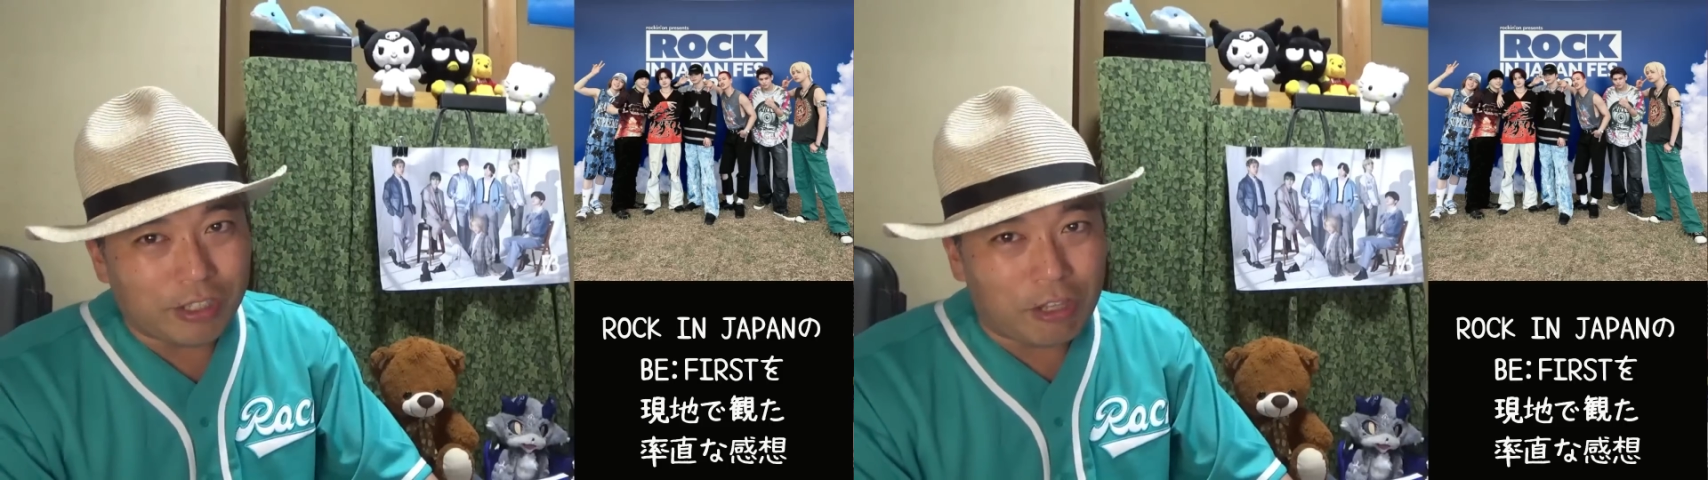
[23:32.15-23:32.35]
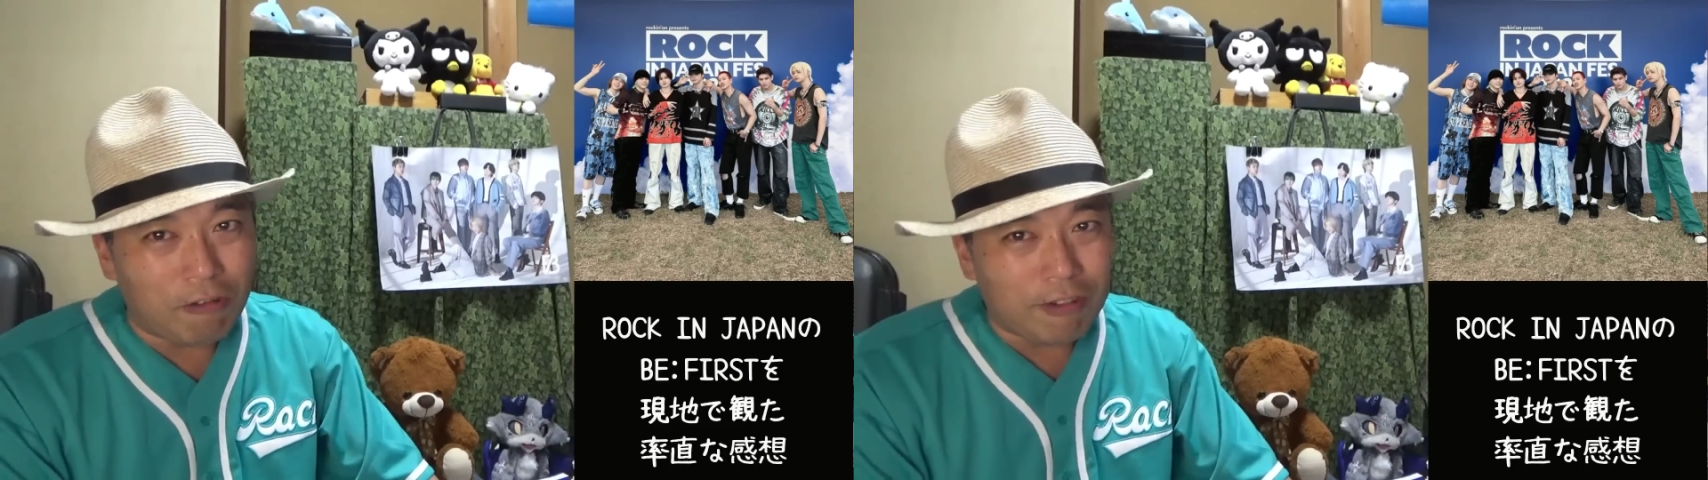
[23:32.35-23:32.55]

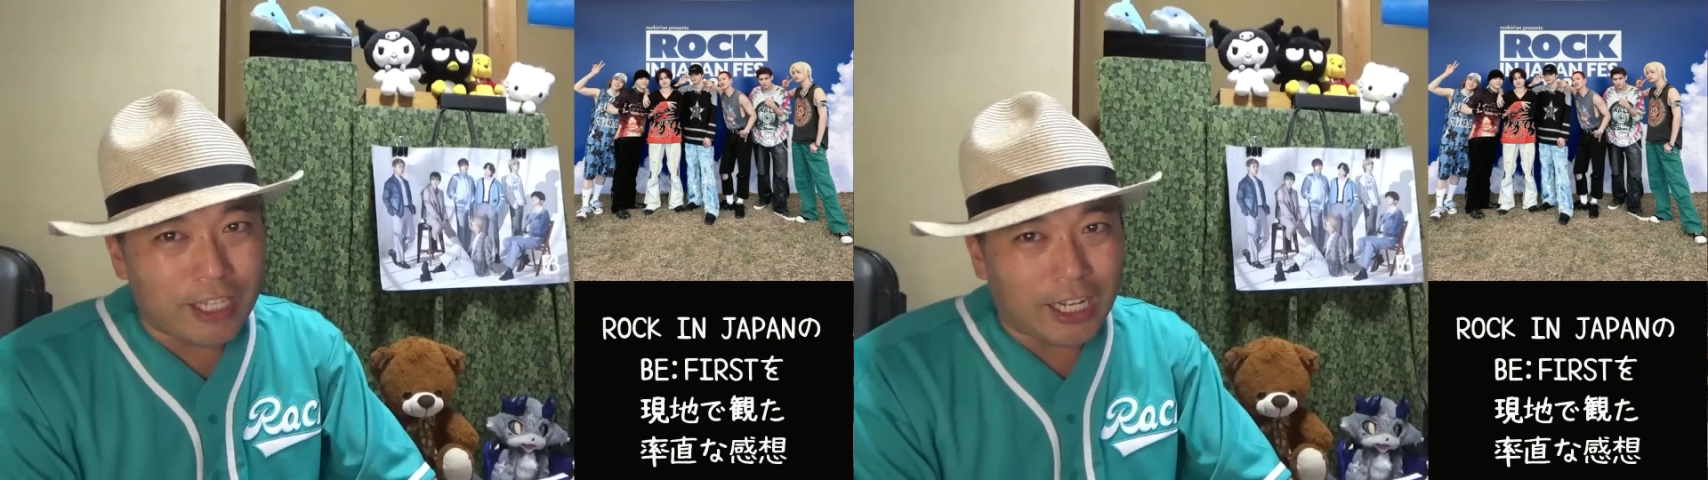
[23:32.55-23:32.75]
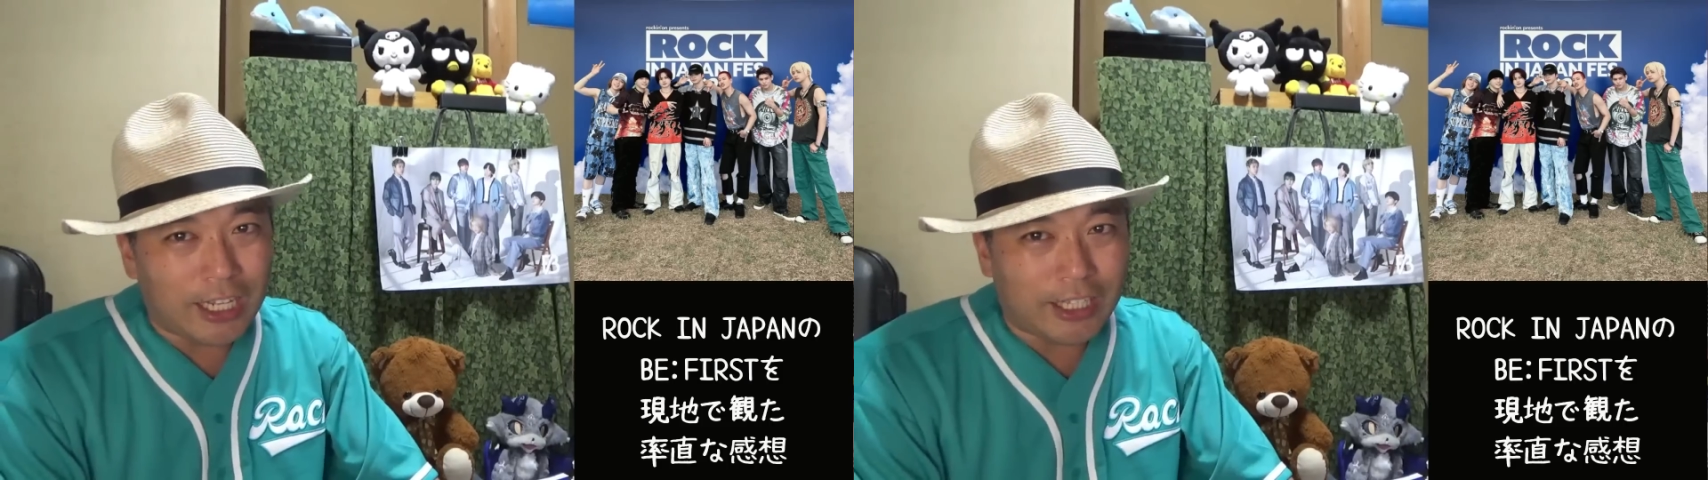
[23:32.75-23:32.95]
気温
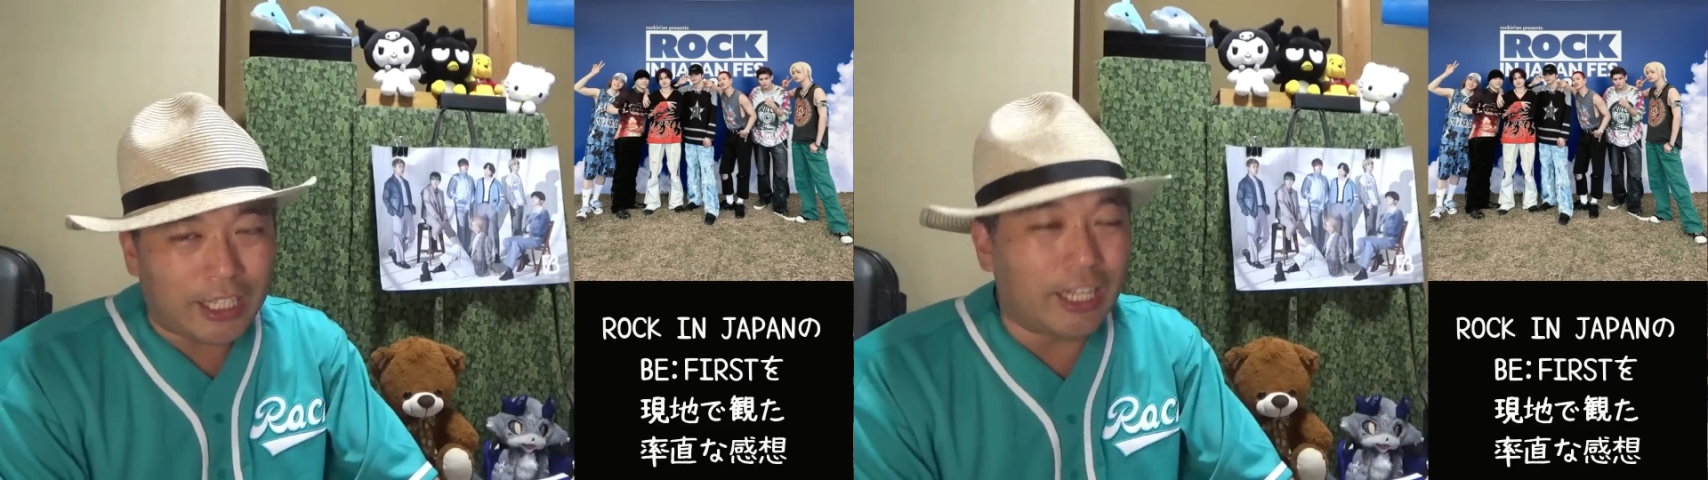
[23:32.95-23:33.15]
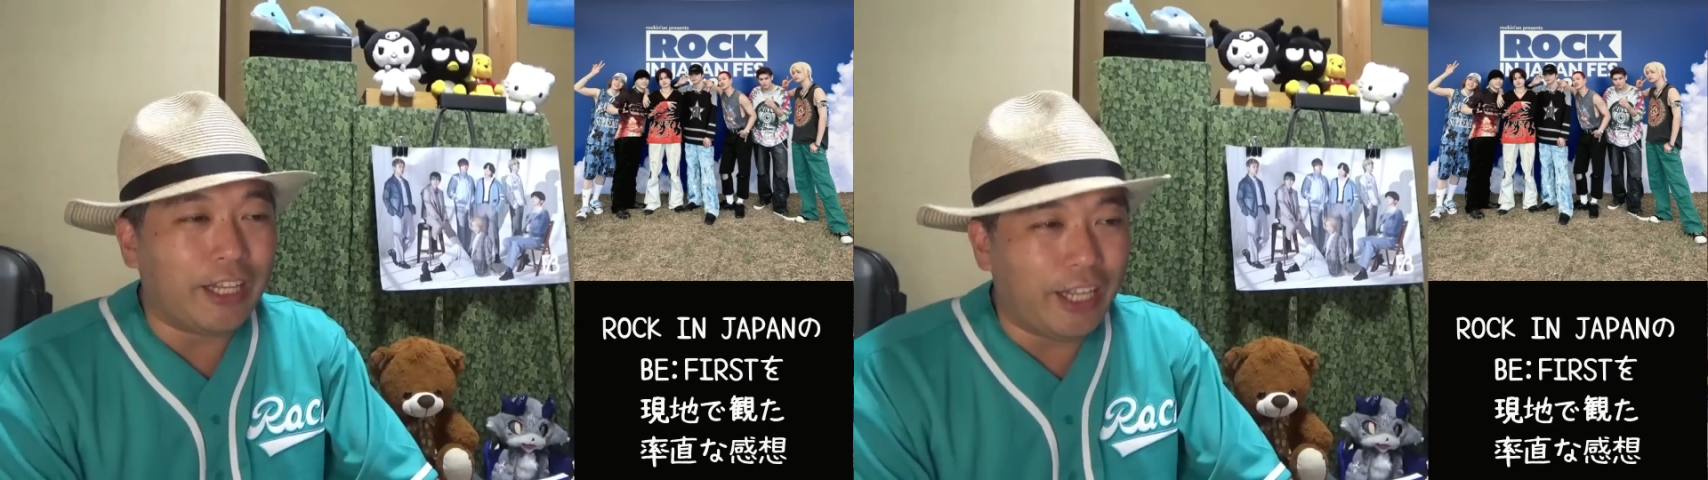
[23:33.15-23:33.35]
下がって
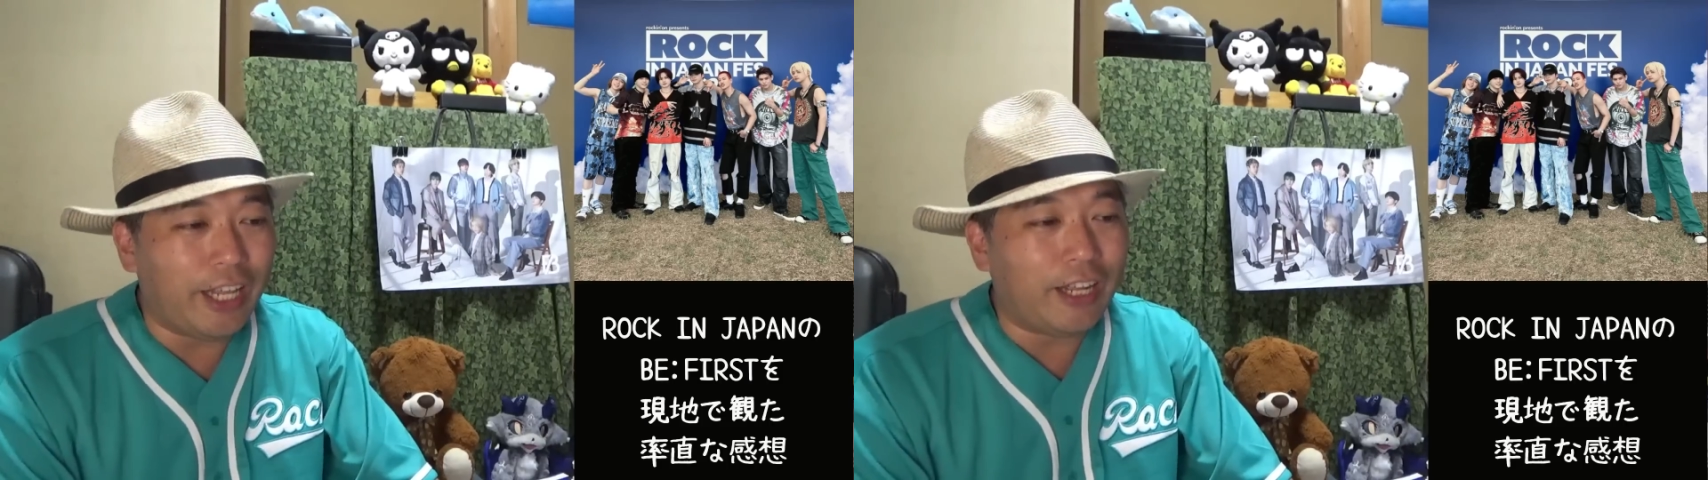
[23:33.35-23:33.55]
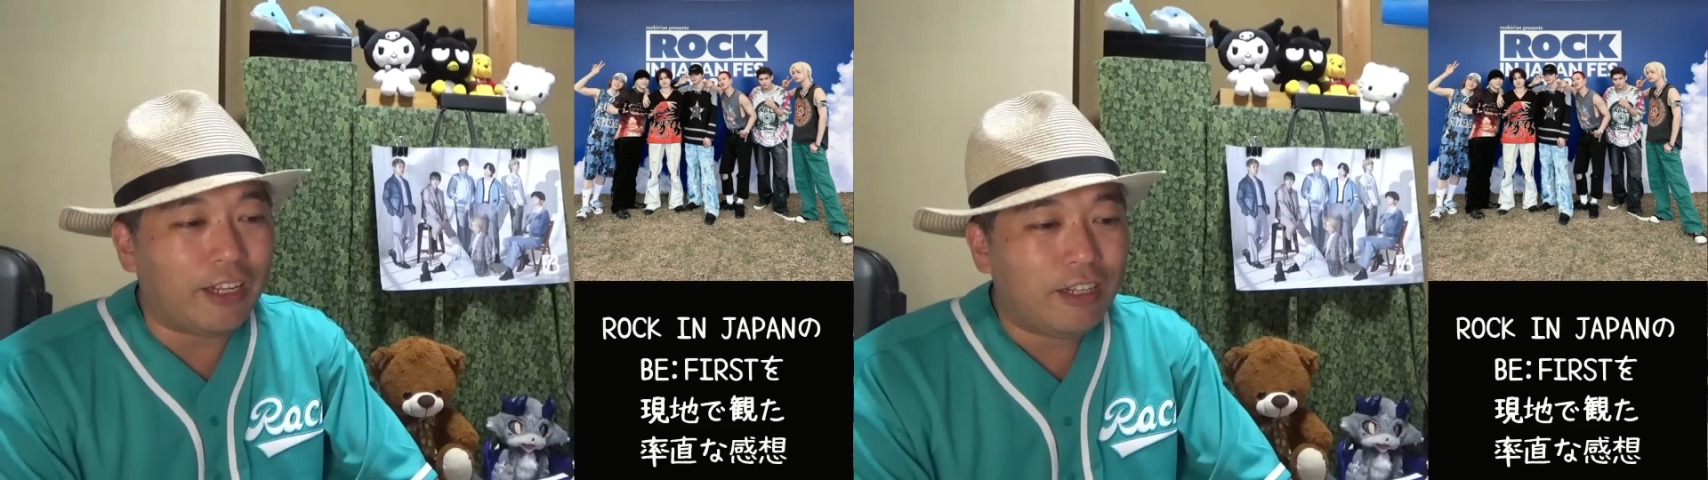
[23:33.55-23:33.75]
たん
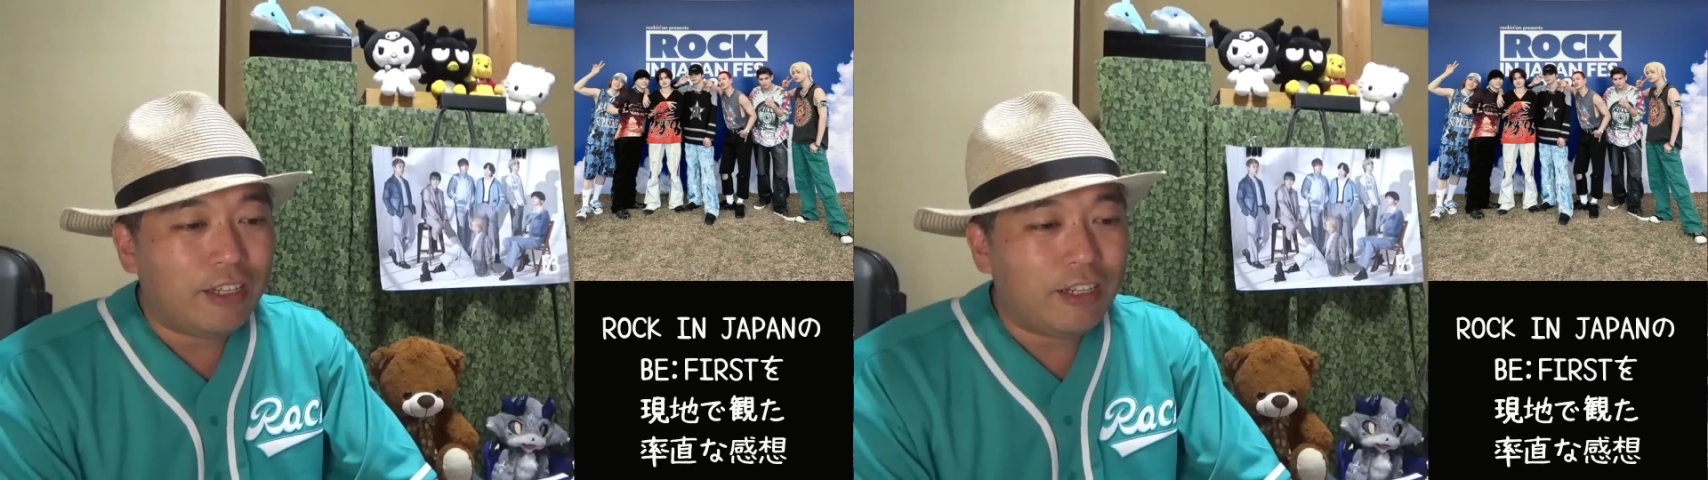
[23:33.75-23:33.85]
で、